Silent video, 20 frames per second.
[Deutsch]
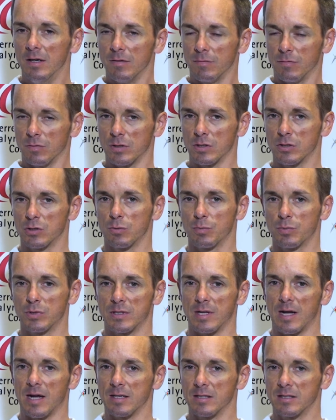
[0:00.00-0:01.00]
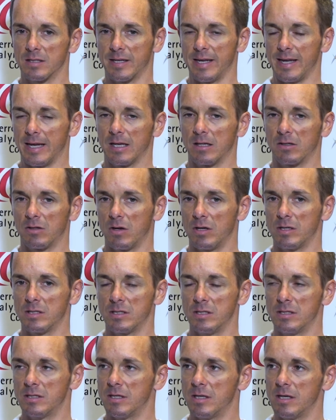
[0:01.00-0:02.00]
von der Substanz. Gegenteil,
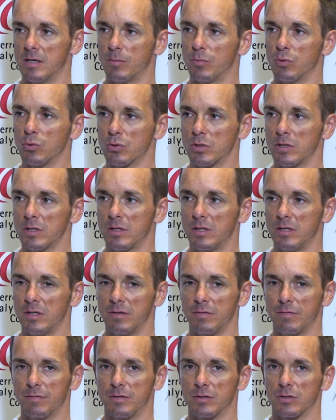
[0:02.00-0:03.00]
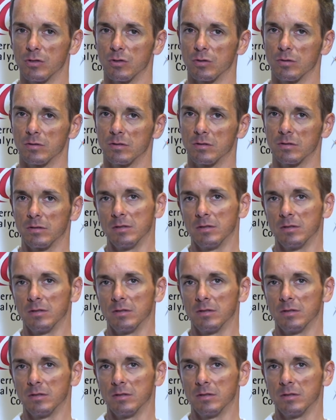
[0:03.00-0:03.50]
es ist eher positiv. Es hat